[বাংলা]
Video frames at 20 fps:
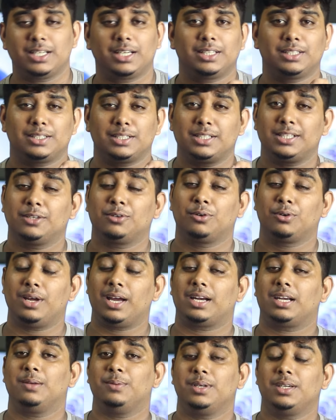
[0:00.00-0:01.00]
সেক্ষেত্রে সে কোনো
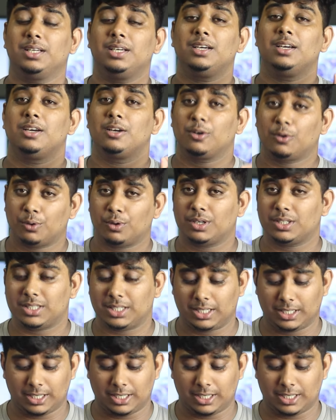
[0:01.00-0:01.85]
অ্যাক্টিভিটি করেছে